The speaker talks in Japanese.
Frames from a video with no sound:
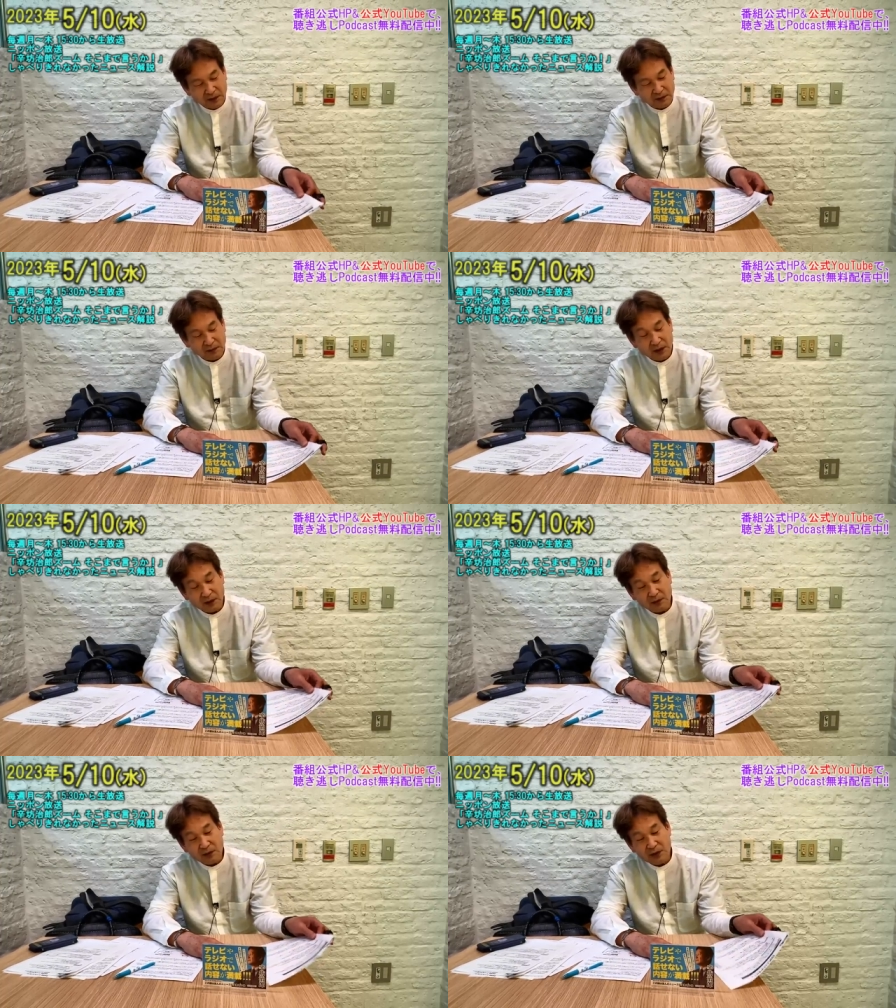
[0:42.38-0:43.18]

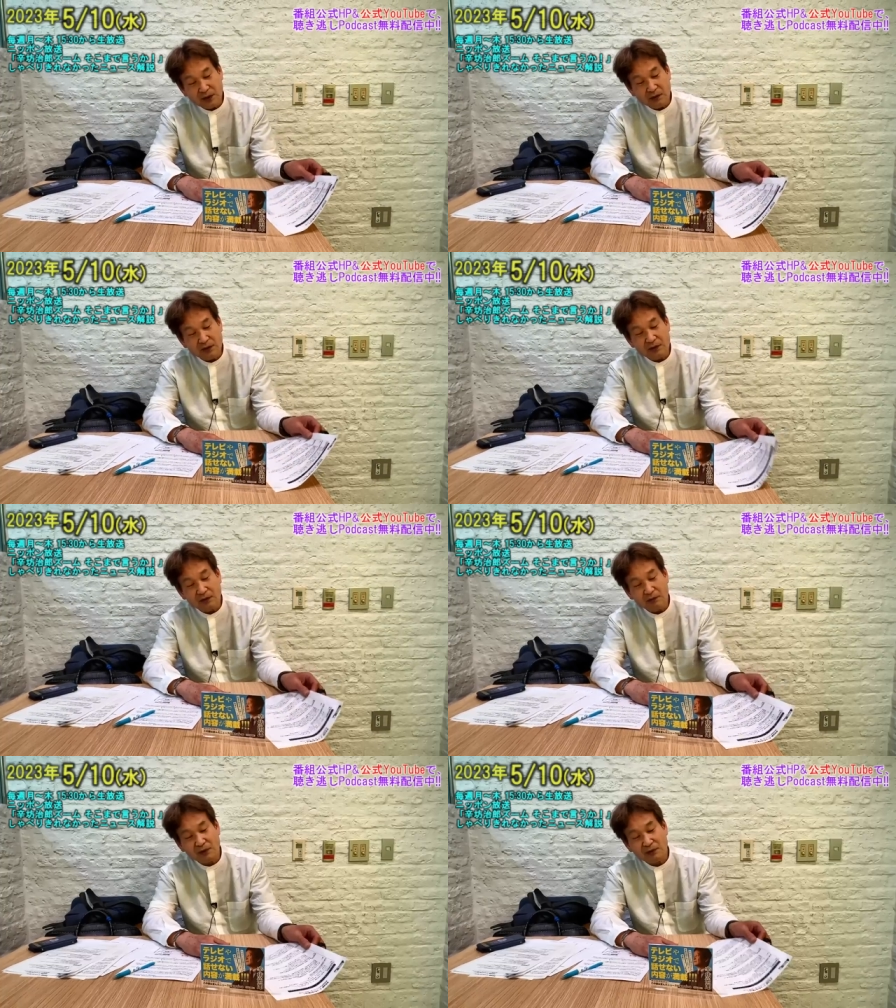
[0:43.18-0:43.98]
まあ、ロシアは
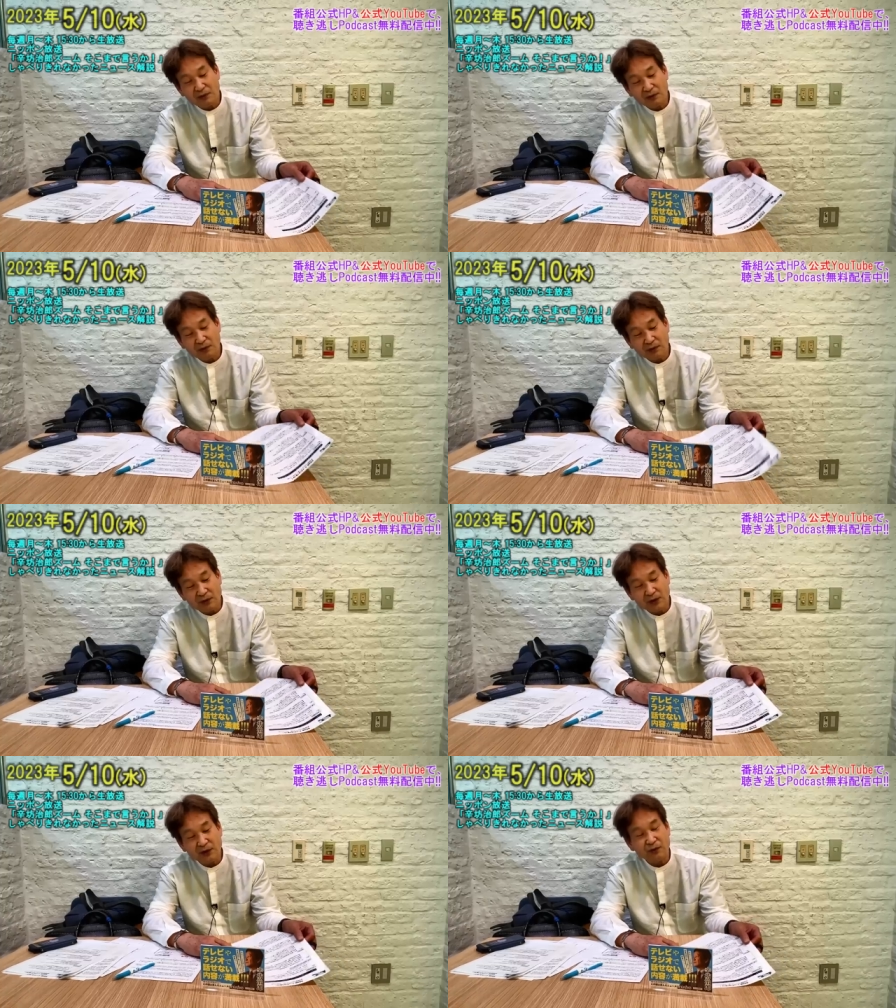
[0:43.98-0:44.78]
一応民主主義国
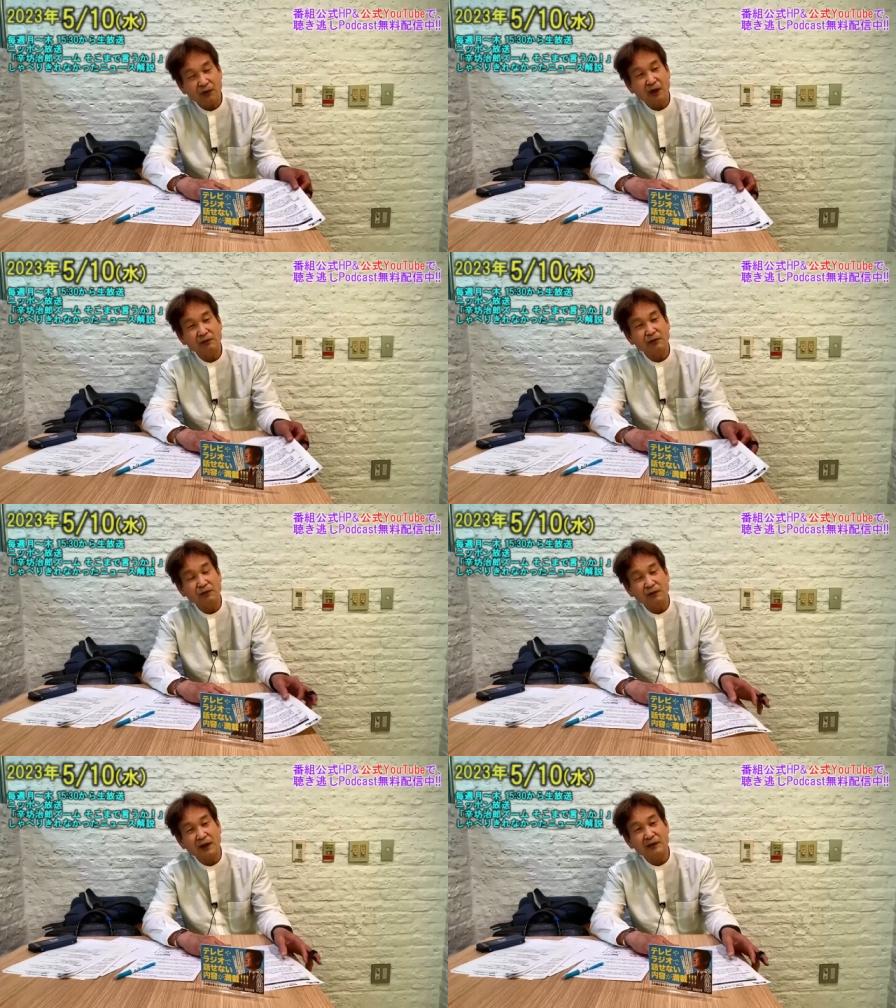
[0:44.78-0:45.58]
で選挙はあるこ
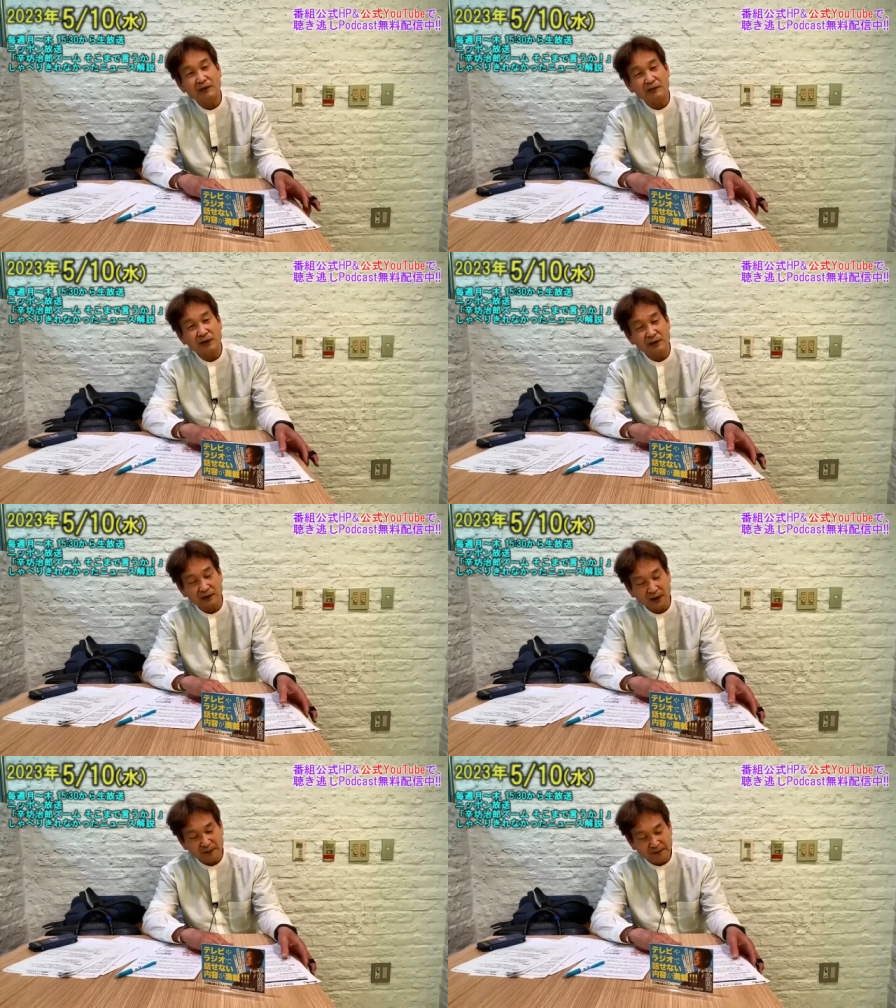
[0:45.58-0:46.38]
とになってるんで
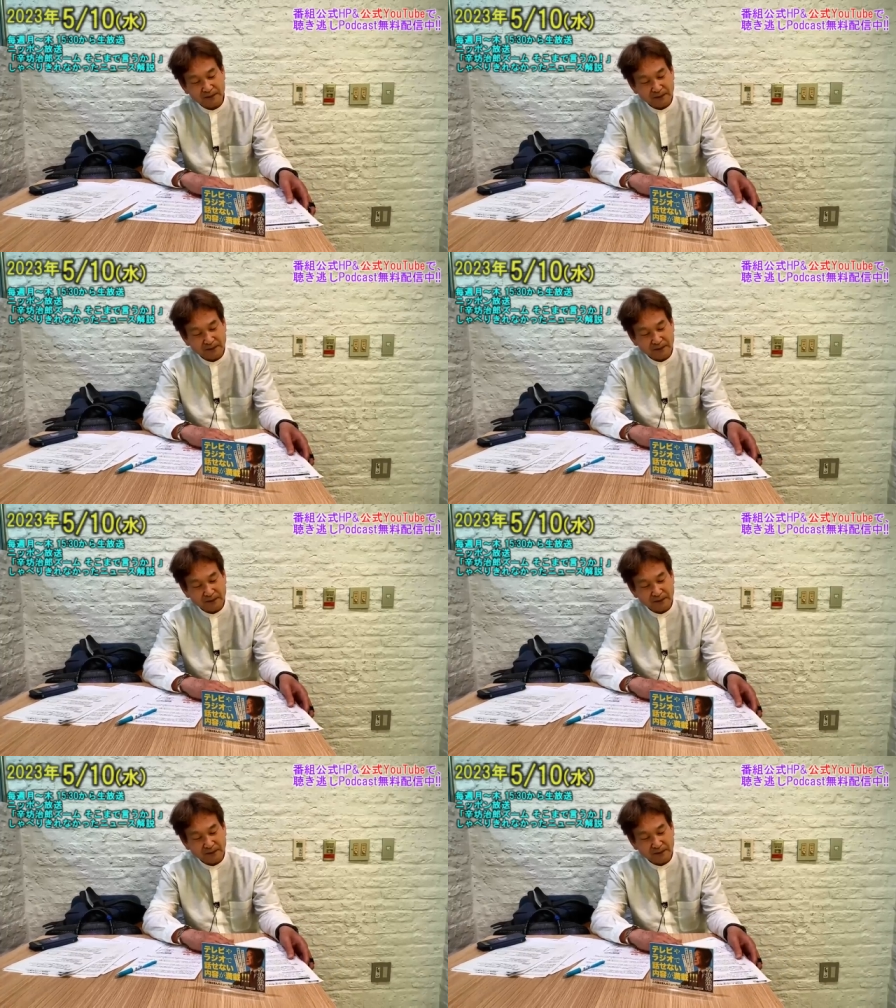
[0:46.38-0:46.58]
すが、